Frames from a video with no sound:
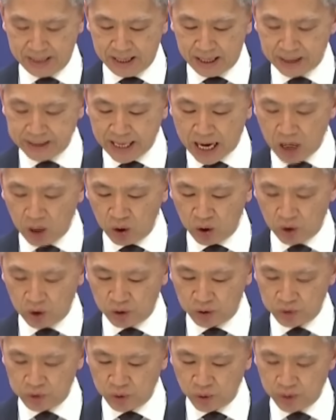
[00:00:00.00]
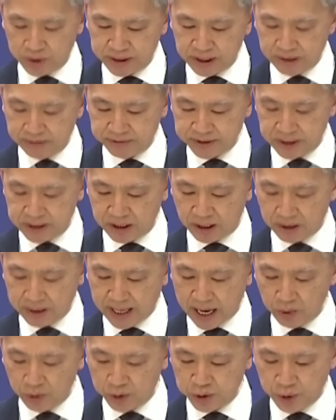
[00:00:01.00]
二战后，中国政府依照《
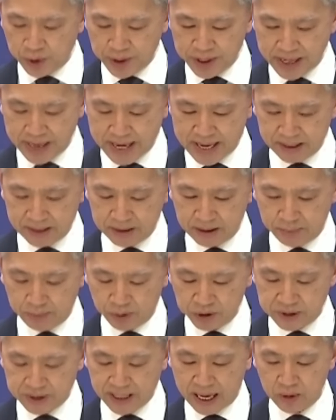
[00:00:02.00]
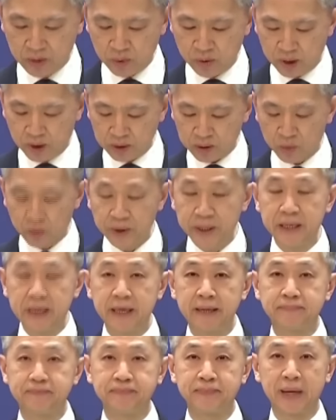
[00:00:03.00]
开罗宣言》和《波茨坦公告》的规
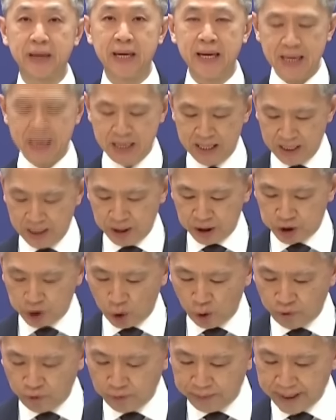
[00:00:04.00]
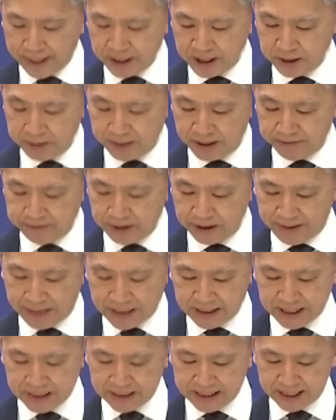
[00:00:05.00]
定，收复被日本非
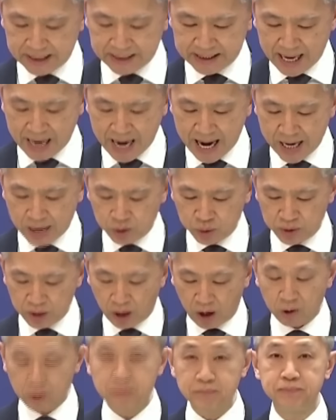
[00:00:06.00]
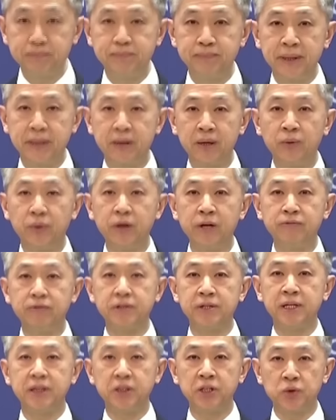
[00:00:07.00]
法侵占的南海诸岛，并恢
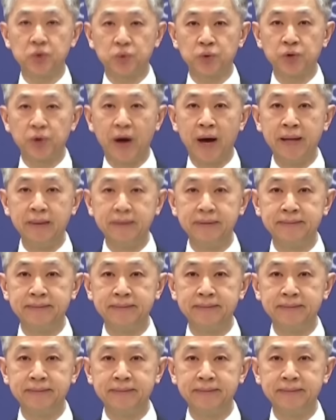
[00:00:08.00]
复行使主权。